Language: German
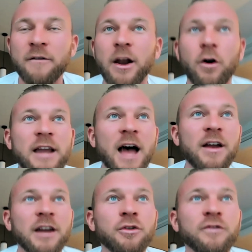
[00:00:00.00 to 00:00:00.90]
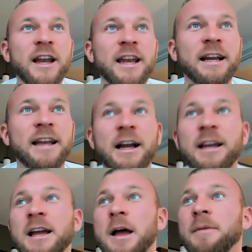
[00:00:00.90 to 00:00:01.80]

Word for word: Weil auch da war natürlich wieder der Gedanke,